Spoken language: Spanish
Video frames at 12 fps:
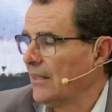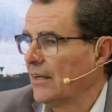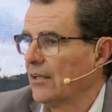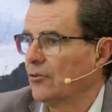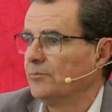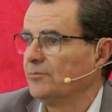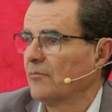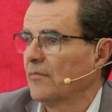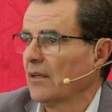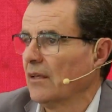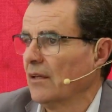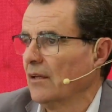este reto,
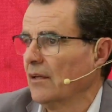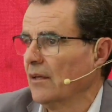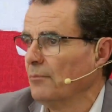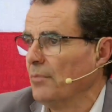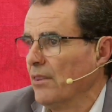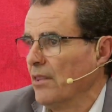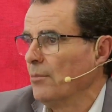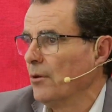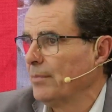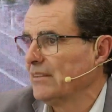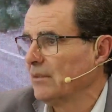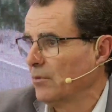que en
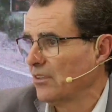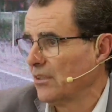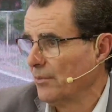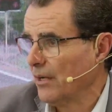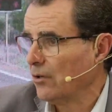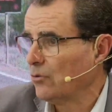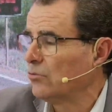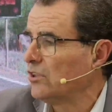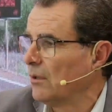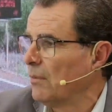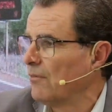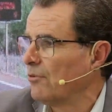principio pasa por examinar tu
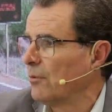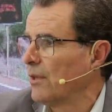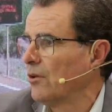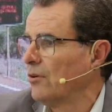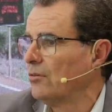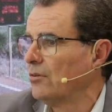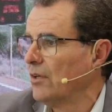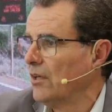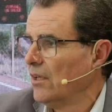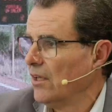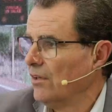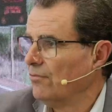sistema de información
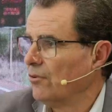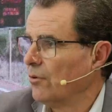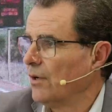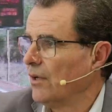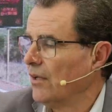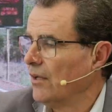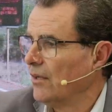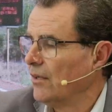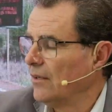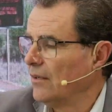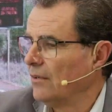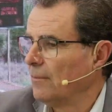y
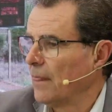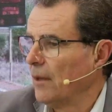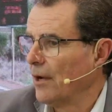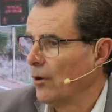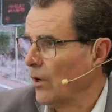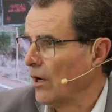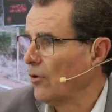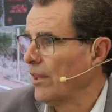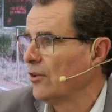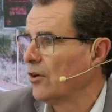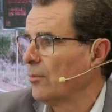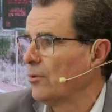eh, evaluar los
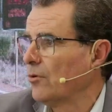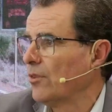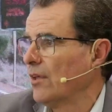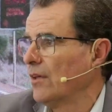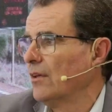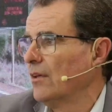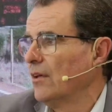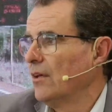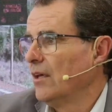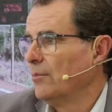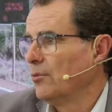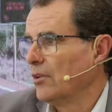datos que produce
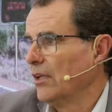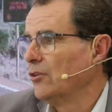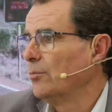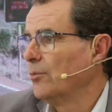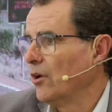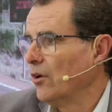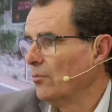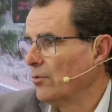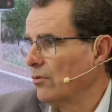y, por tanto, ponerlos en